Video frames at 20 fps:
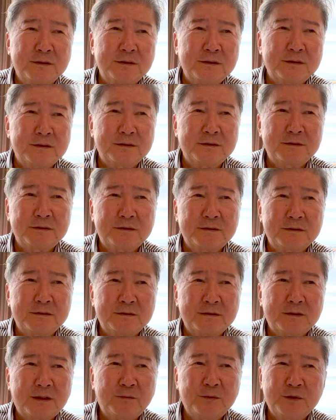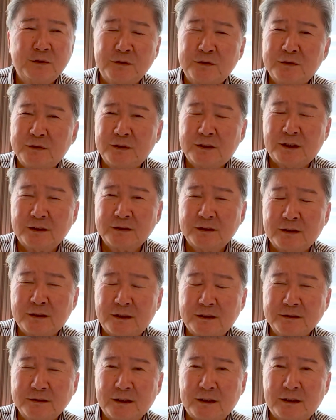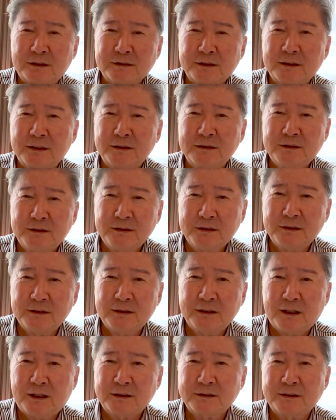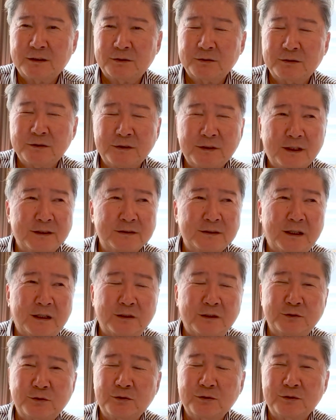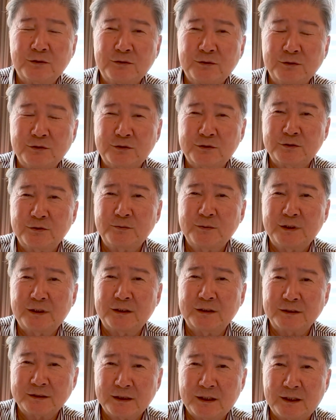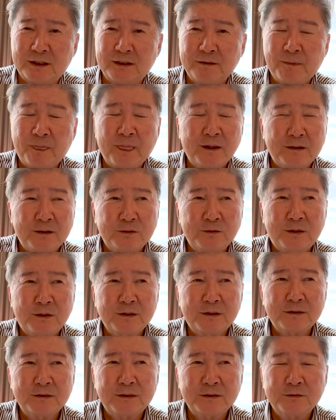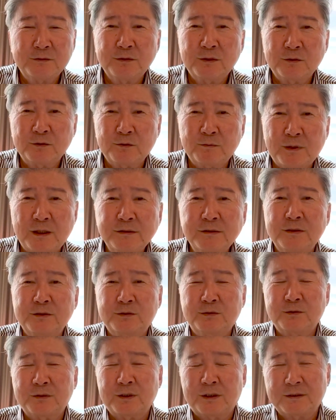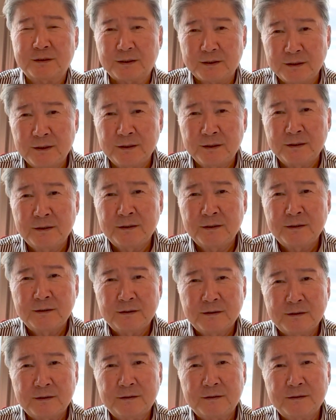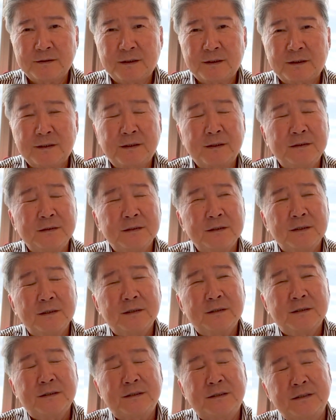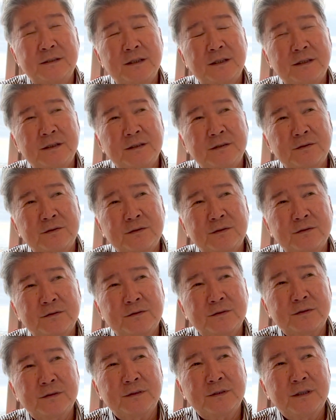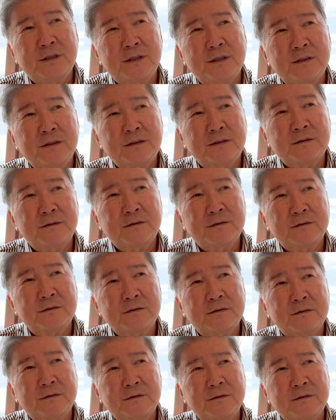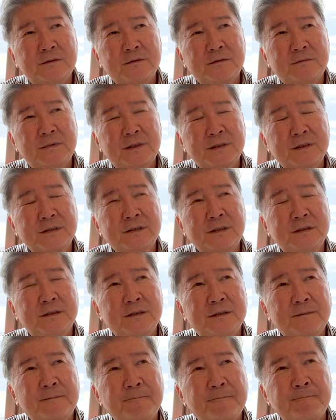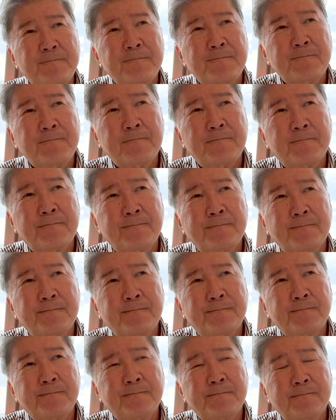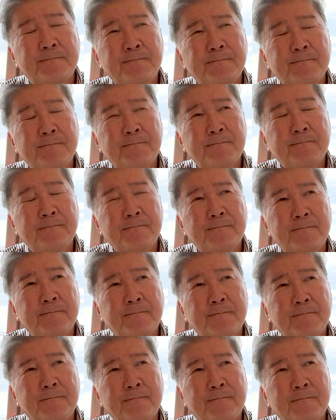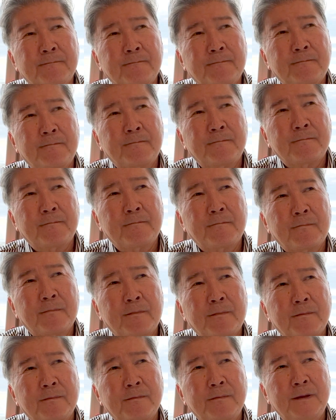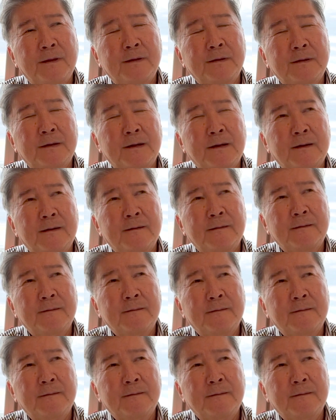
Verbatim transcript: うん、雨の日に傘貸さないし、晴れた時に傘貸そうとするみたいなさ、言われ方するけど、まさにそうだったね。うん、だから、自衛の時ね、あの、まあ、確かに、うん、年間、